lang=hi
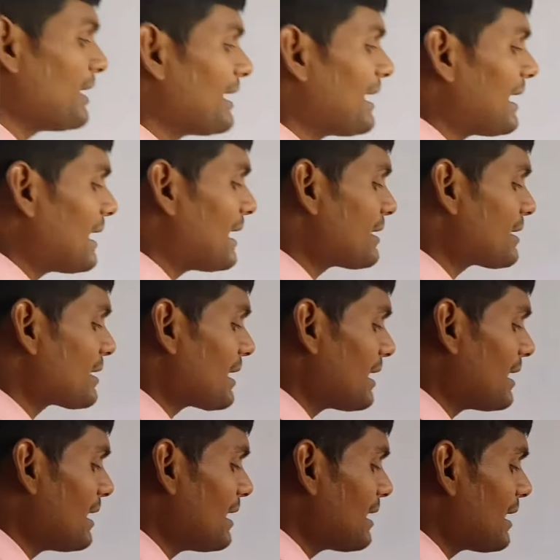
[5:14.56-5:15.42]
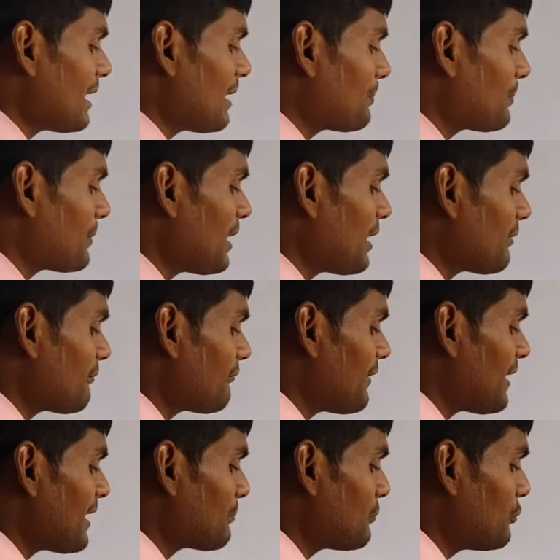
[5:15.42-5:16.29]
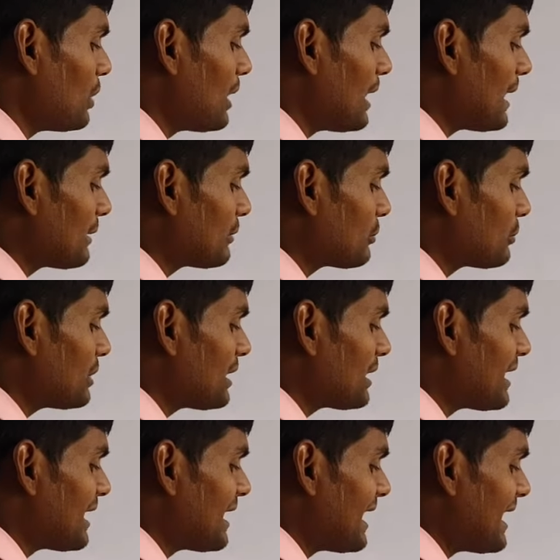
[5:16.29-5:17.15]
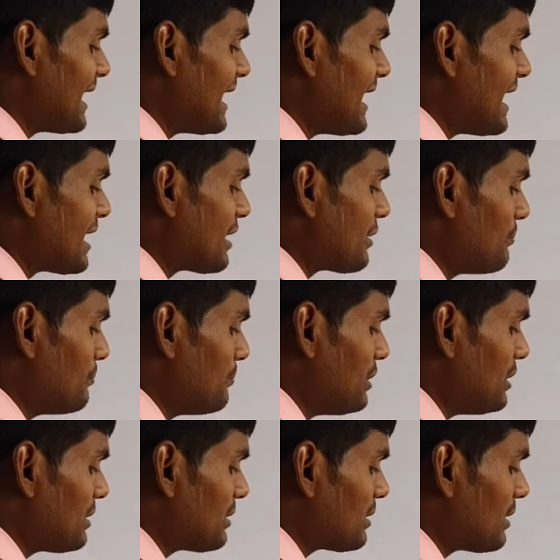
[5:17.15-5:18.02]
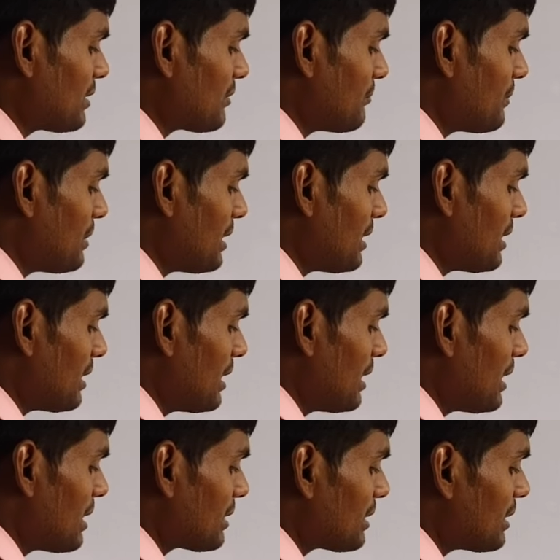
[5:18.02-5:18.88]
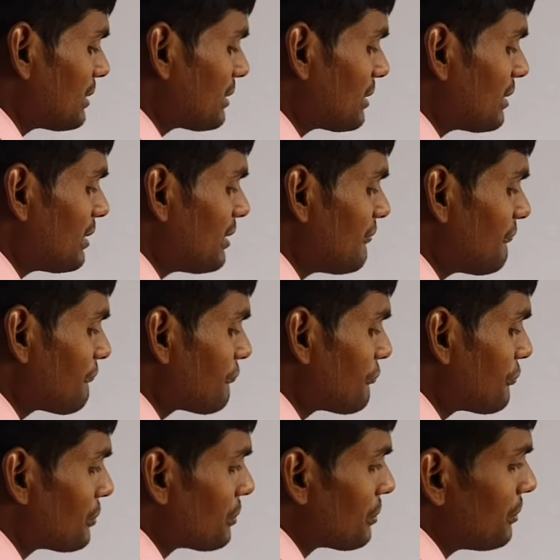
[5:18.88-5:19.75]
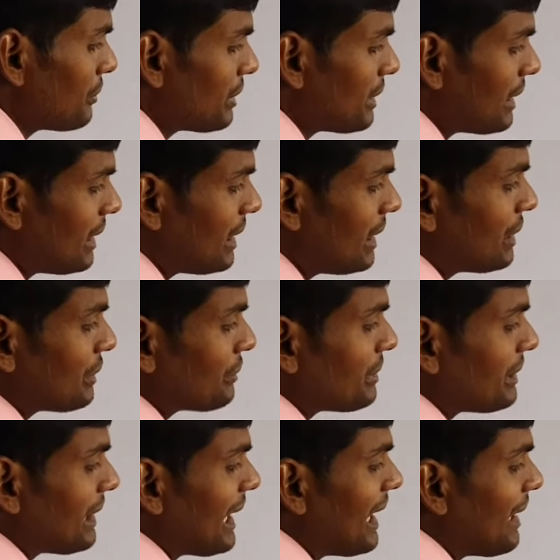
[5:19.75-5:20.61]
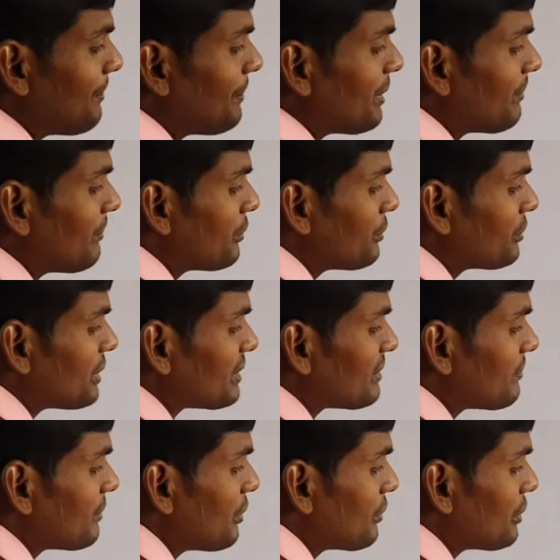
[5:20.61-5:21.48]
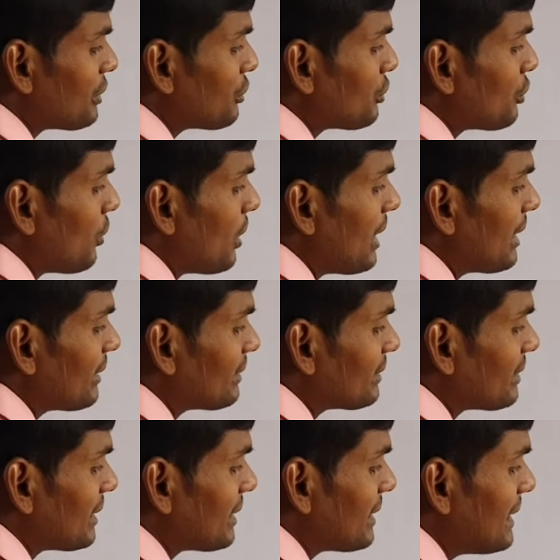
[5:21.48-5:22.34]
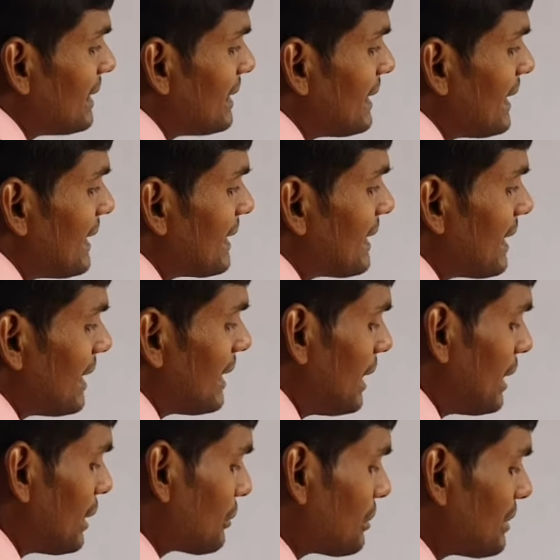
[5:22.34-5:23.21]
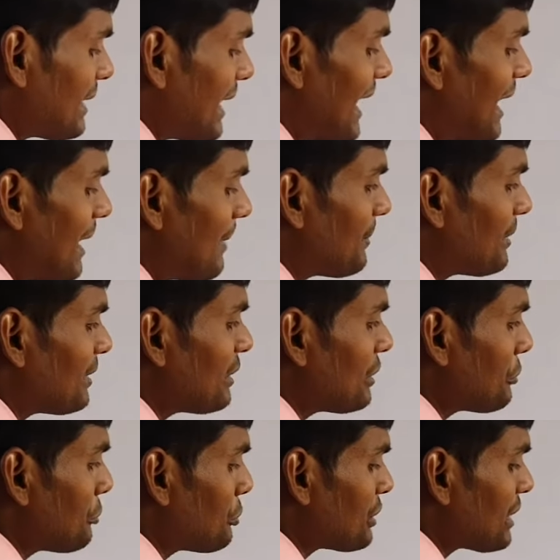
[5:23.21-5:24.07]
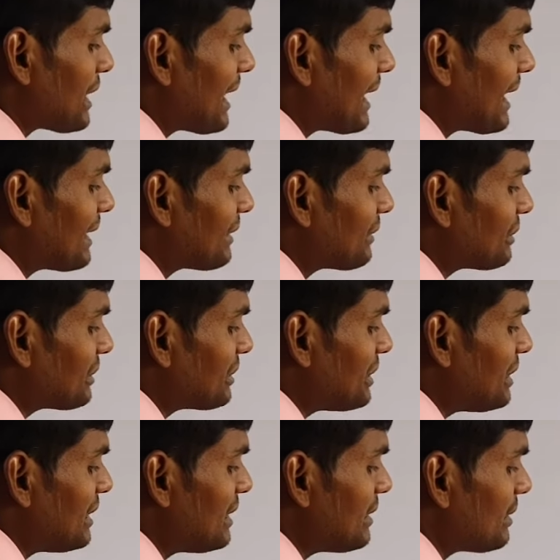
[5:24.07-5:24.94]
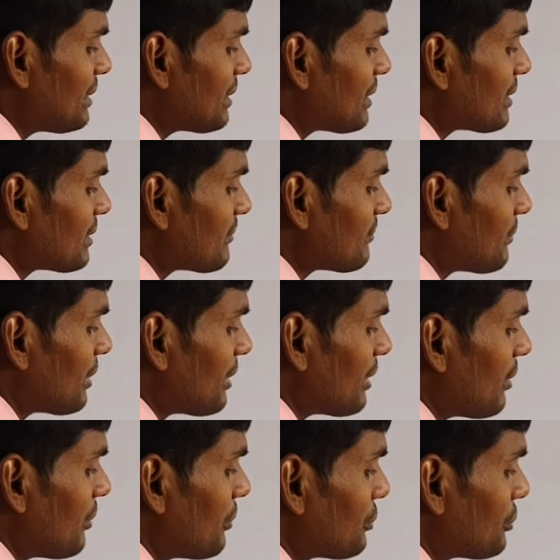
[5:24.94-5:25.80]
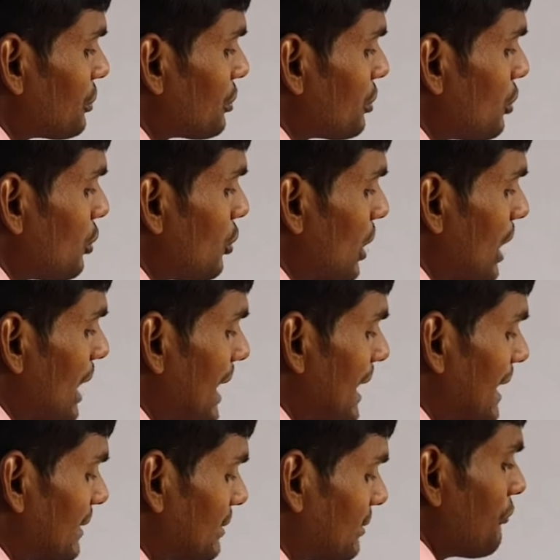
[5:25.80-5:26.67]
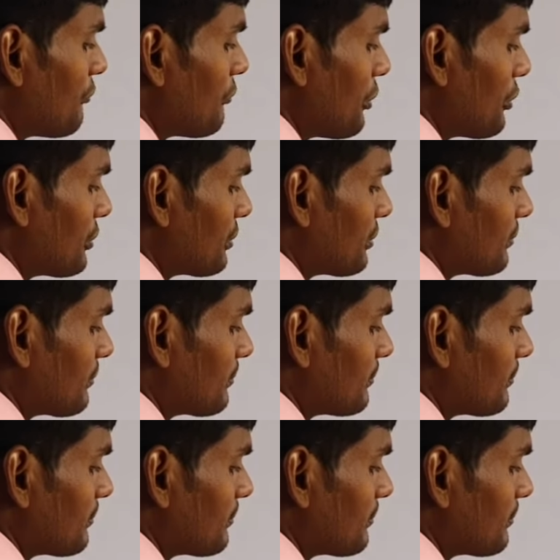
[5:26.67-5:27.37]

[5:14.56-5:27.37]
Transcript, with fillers: बनाना चाहें अपना फार्मूला तो देखिए एक मीटर में कितने फुट होंगे तो यहाँ पर हम लोग दशमलव के दो अंक तक ही लेंगे तो यहाँ पर ये यह हो जाएगा तीन दशमलव दो आठ फुट